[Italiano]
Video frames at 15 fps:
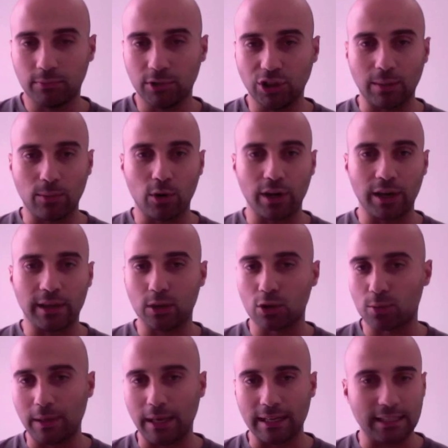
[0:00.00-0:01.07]
diciamo che
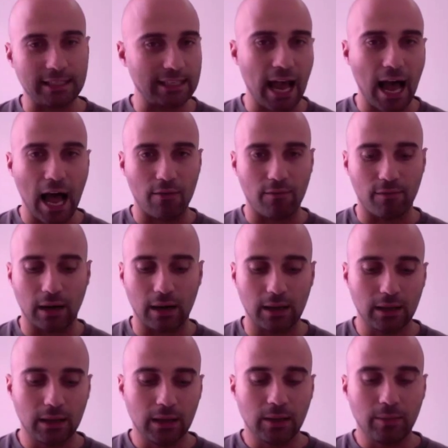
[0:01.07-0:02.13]
Teospina si
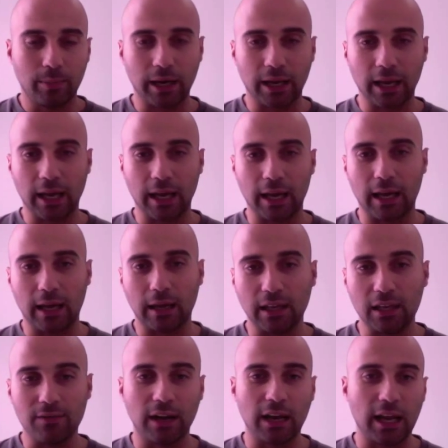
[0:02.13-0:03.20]
salva perché
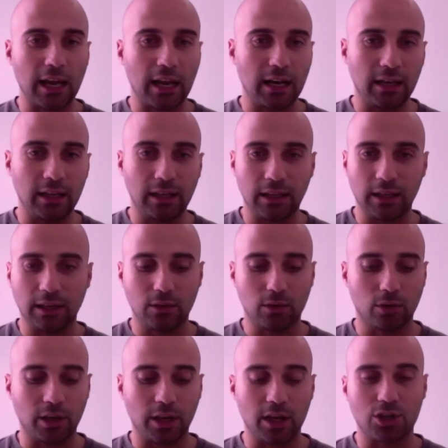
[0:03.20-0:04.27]
Ivanelli
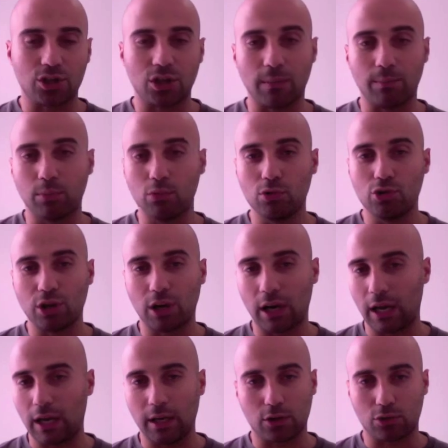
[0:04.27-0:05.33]
non riesce a
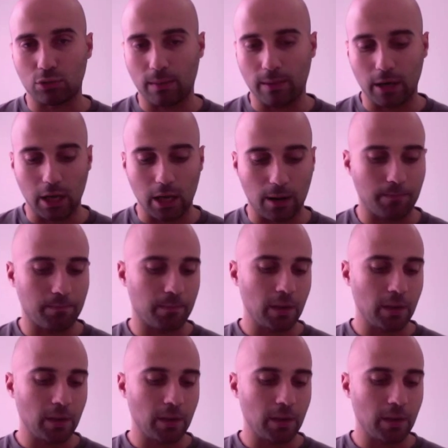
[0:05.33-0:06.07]
pungere in nessuna maniera.